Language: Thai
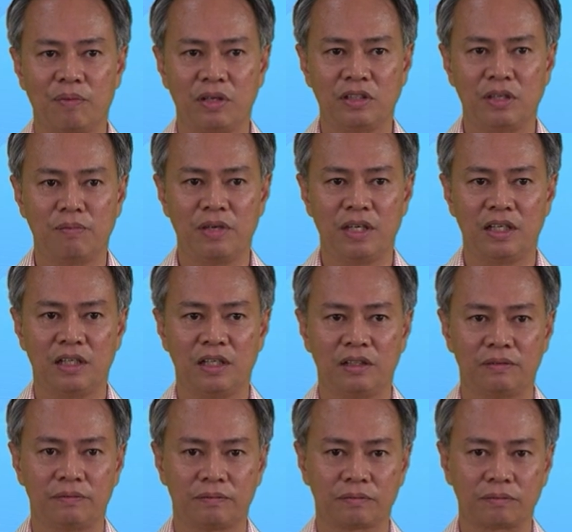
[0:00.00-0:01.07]
ครับก็จะมี
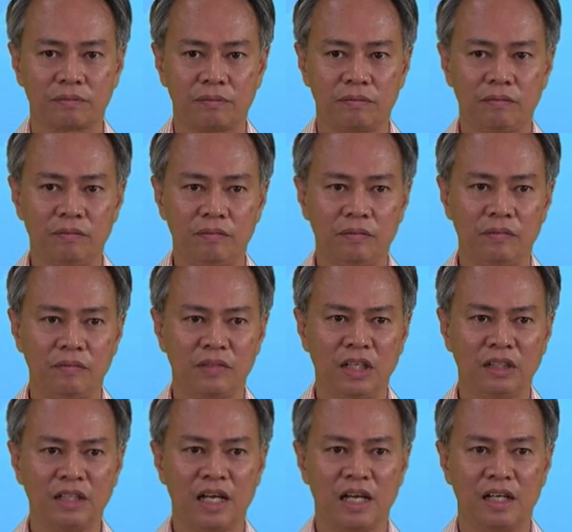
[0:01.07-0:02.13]

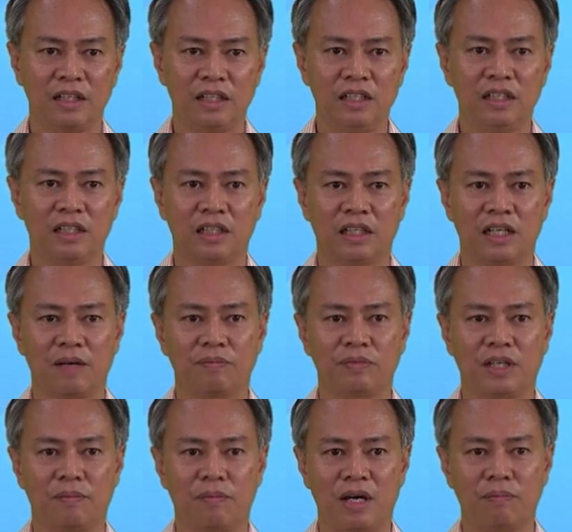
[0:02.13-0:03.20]
ตั้งแต่อันที่หนึ่งนะครับ
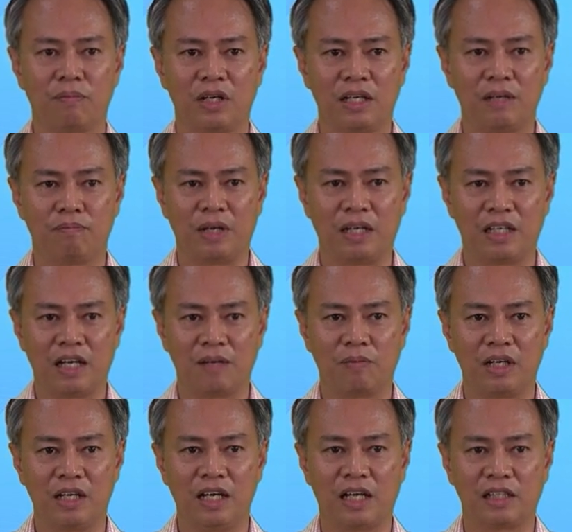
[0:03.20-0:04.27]
สามารถบริเป็นการ
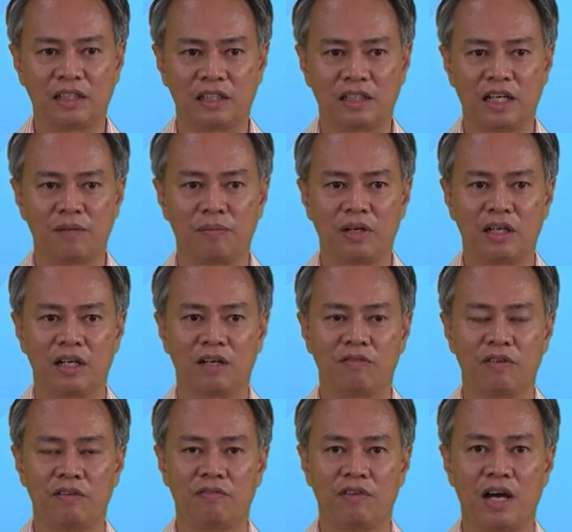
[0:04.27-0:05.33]
บริหารจัดการพลังงาน
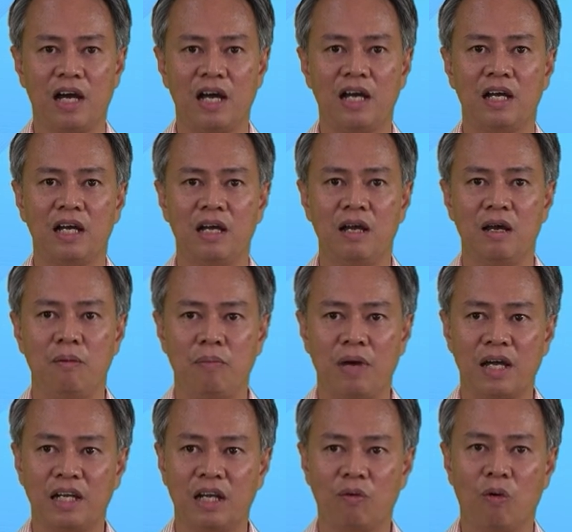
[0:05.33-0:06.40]
ไฟฟ้า
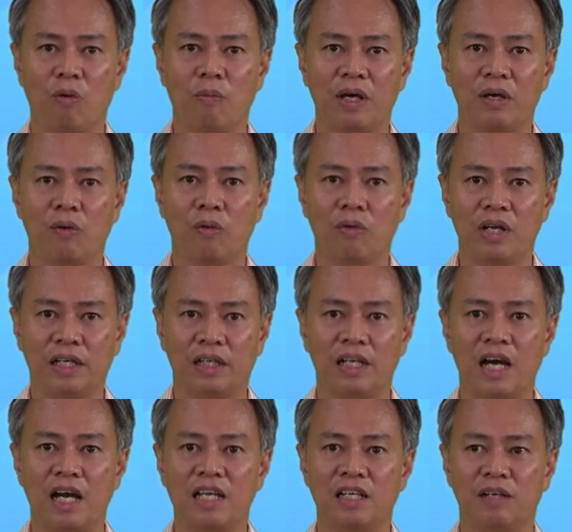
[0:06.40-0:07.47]
ภายในวงไมโครกริด
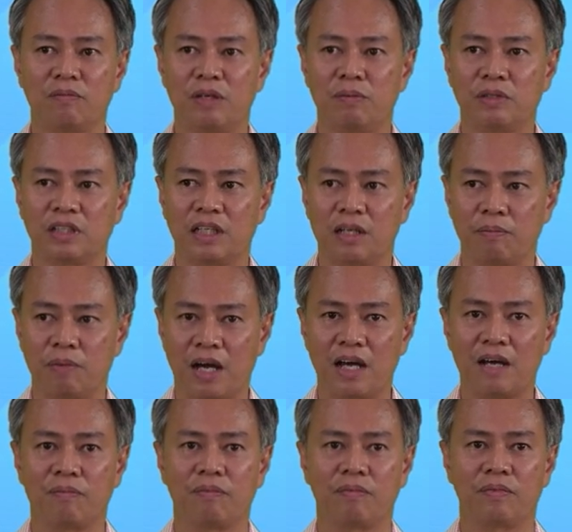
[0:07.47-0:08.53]
ได้อย่างมีประสิทธิ
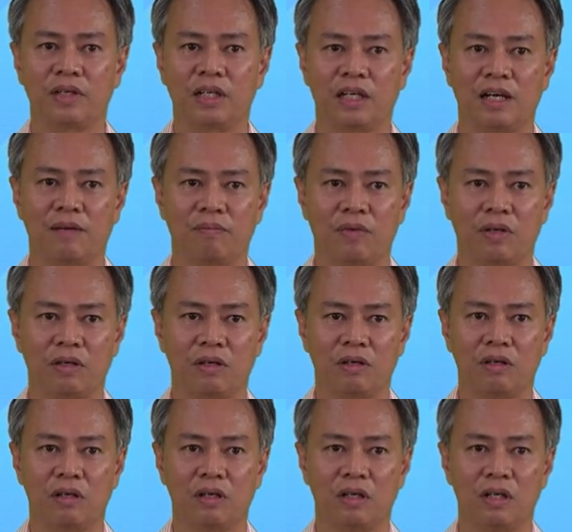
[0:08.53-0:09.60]
ภาพนะครับ แล้วก็